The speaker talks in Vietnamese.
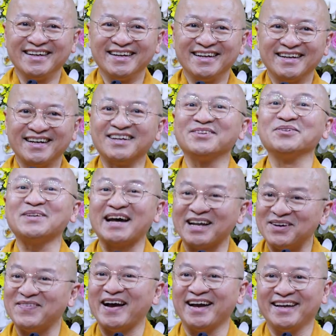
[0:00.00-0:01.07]
Là thú thật là
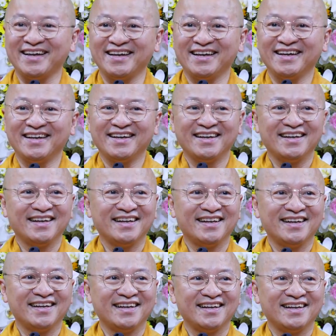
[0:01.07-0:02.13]
vậy.
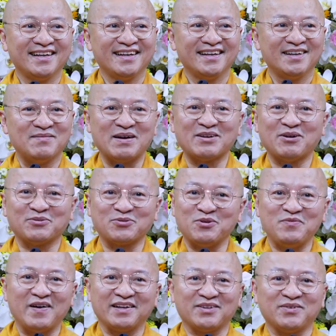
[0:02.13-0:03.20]
Mặc dù tôi
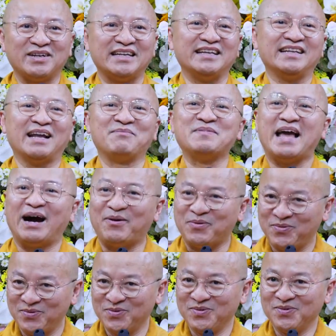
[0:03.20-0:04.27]
phải tôi đi làm
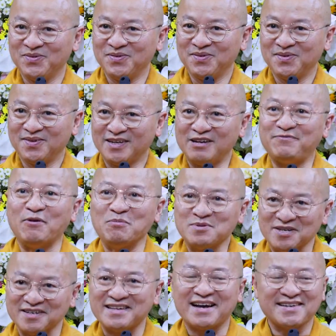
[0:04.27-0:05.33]
giàu, đi phụng
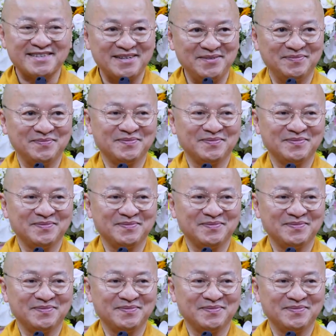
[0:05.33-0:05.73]
sự dân sinh,